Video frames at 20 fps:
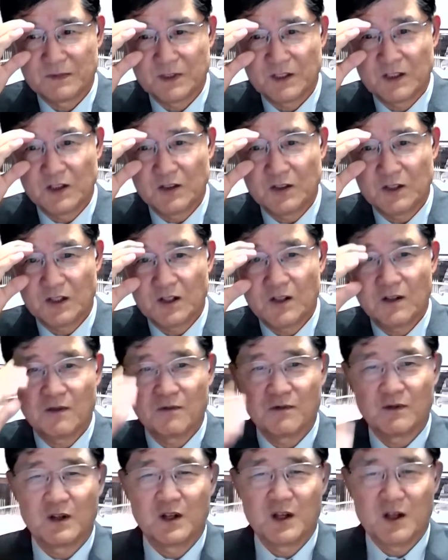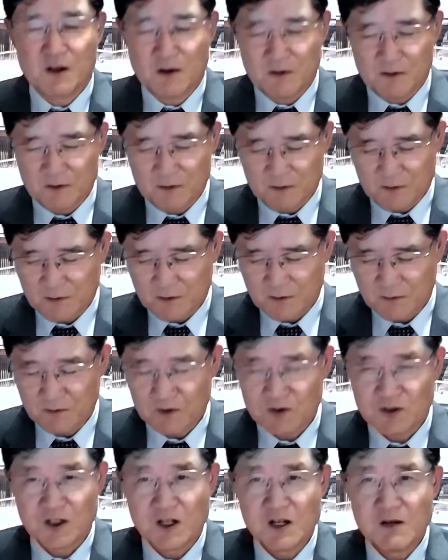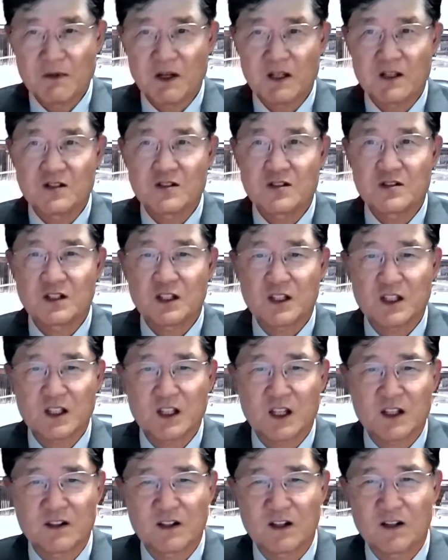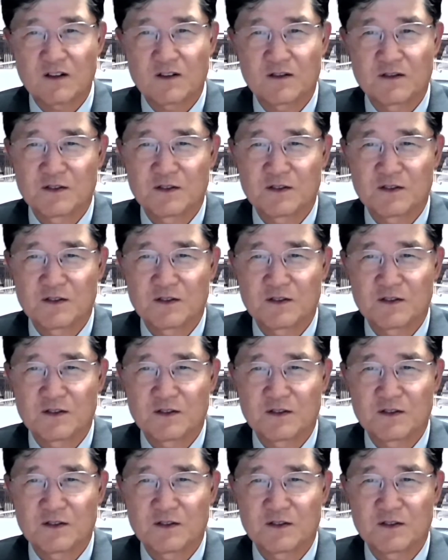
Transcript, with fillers: 그때는 뭐 설마 이 전쟁 이기겠냐?